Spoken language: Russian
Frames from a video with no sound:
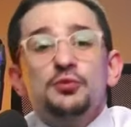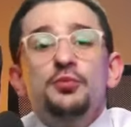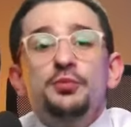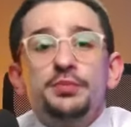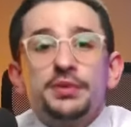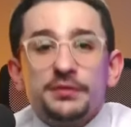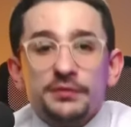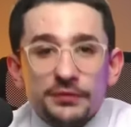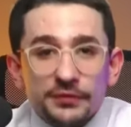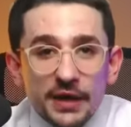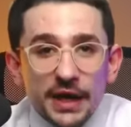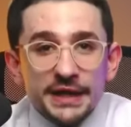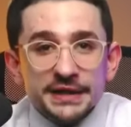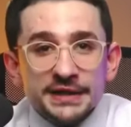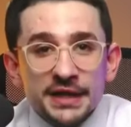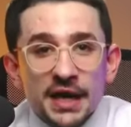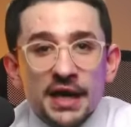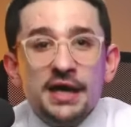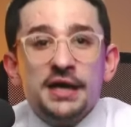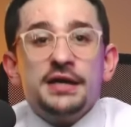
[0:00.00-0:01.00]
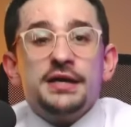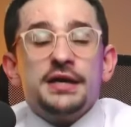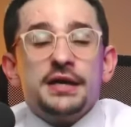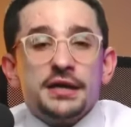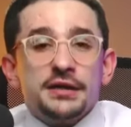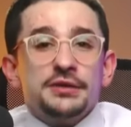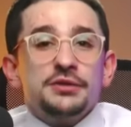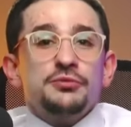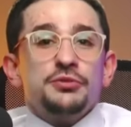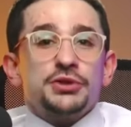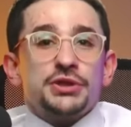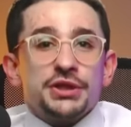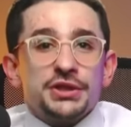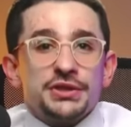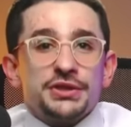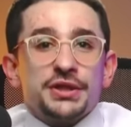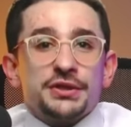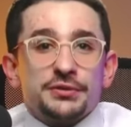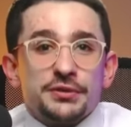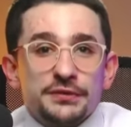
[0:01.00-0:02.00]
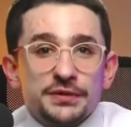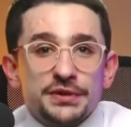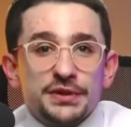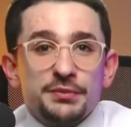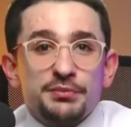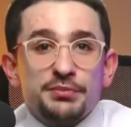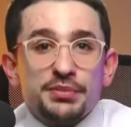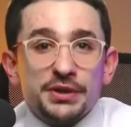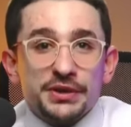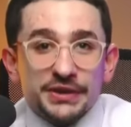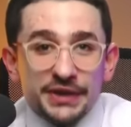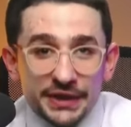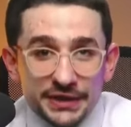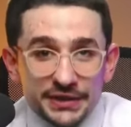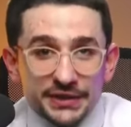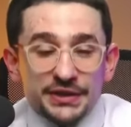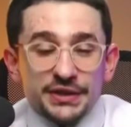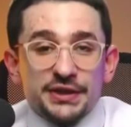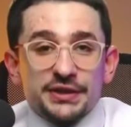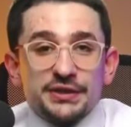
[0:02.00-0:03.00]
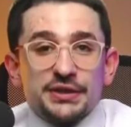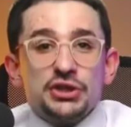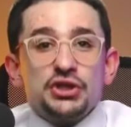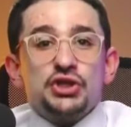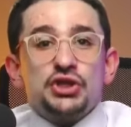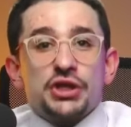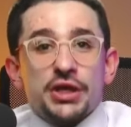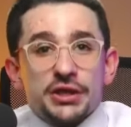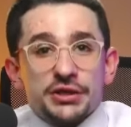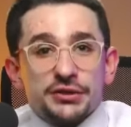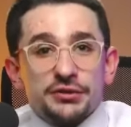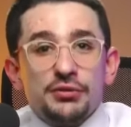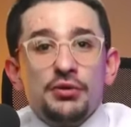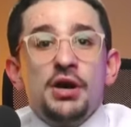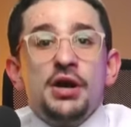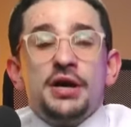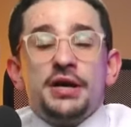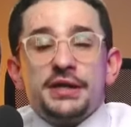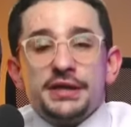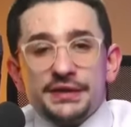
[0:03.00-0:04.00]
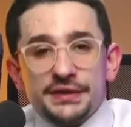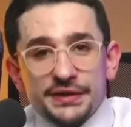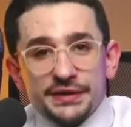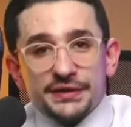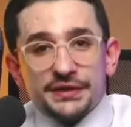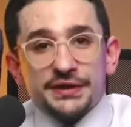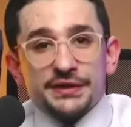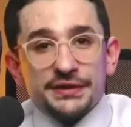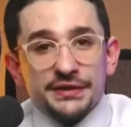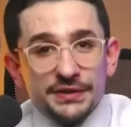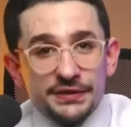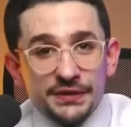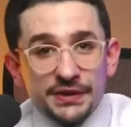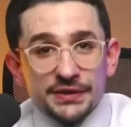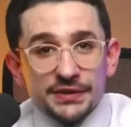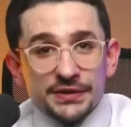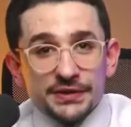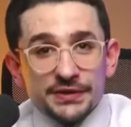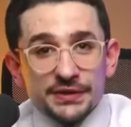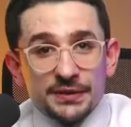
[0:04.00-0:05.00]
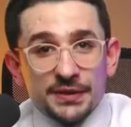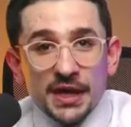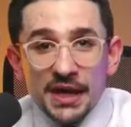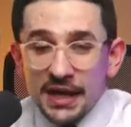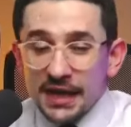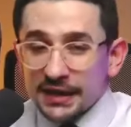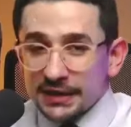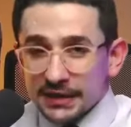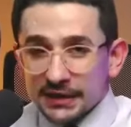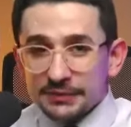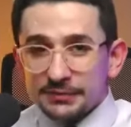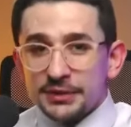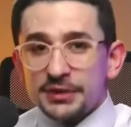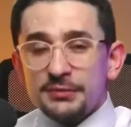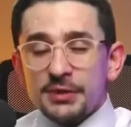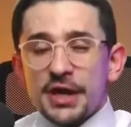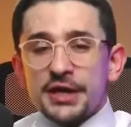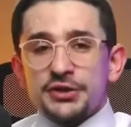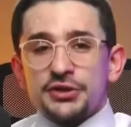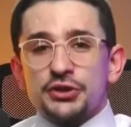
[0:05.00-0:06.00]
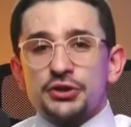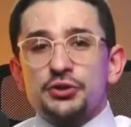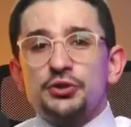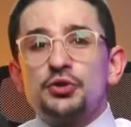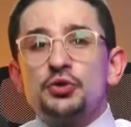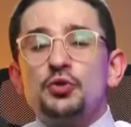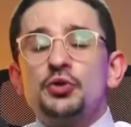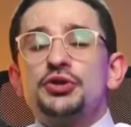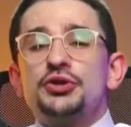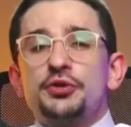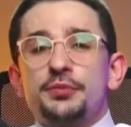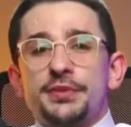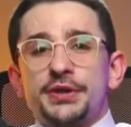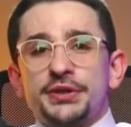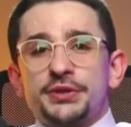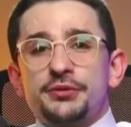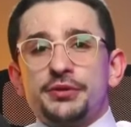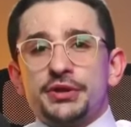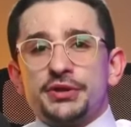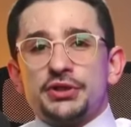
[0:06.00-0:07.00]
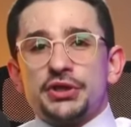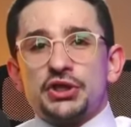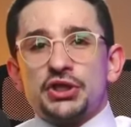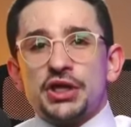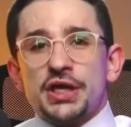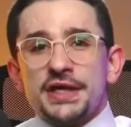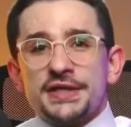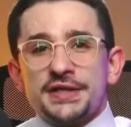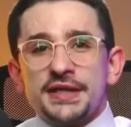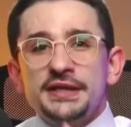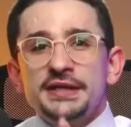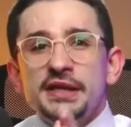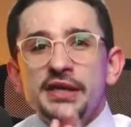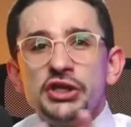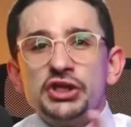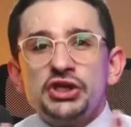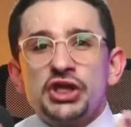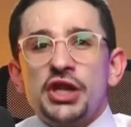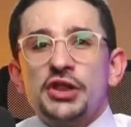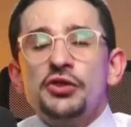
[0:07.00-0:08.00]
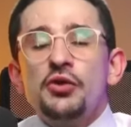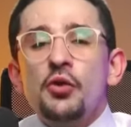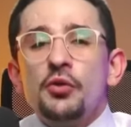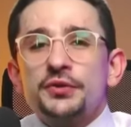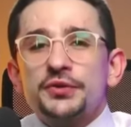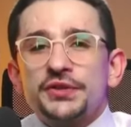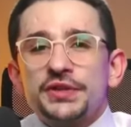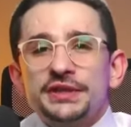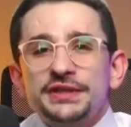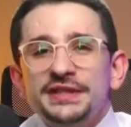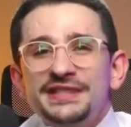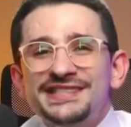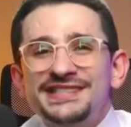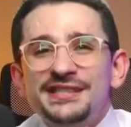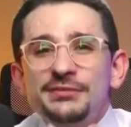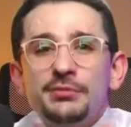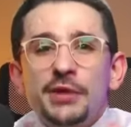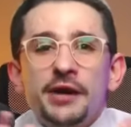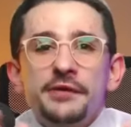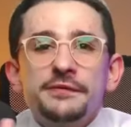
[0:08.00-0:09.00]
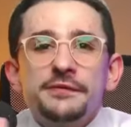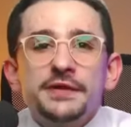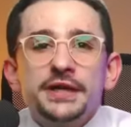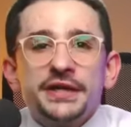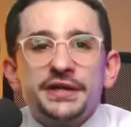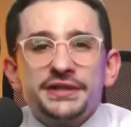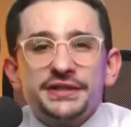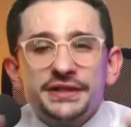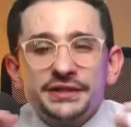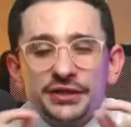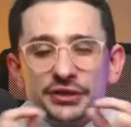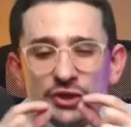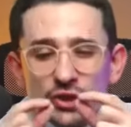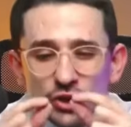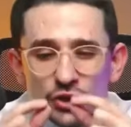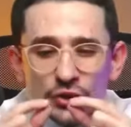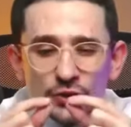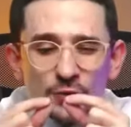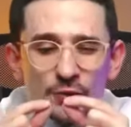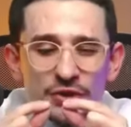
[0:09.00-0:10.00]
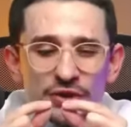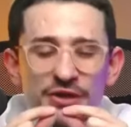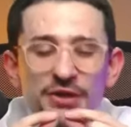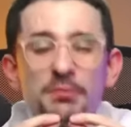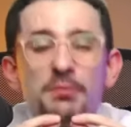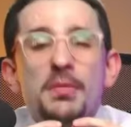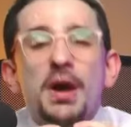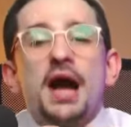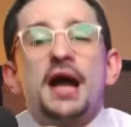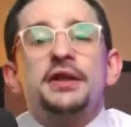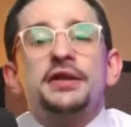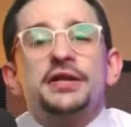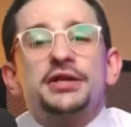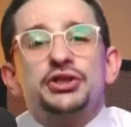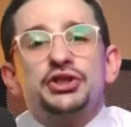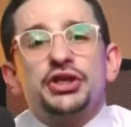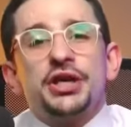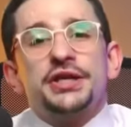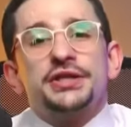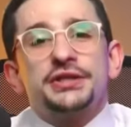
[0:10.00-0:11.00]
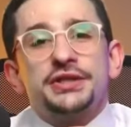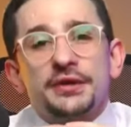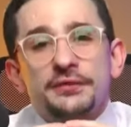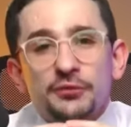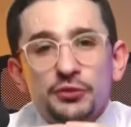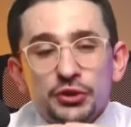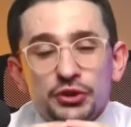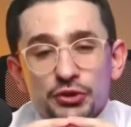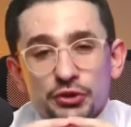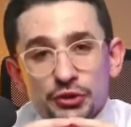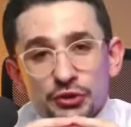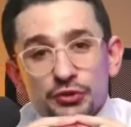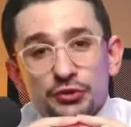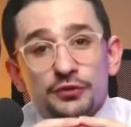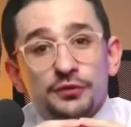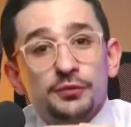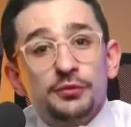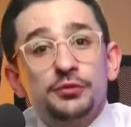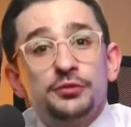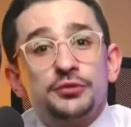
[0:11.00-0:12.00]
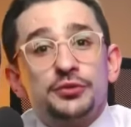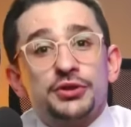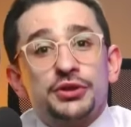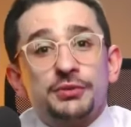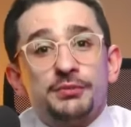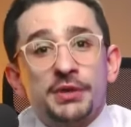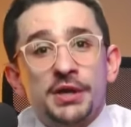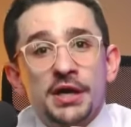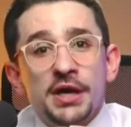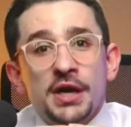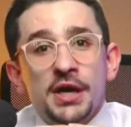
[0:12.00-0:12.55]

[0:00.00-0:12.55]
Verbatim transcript: убивать, и это уже становится полноценной частью российской действительности. И надо понимать, что то, что происходит сейчас, это лишь анонс, это демоверсия, это ничтожно малая часть того, что ждет в будущем.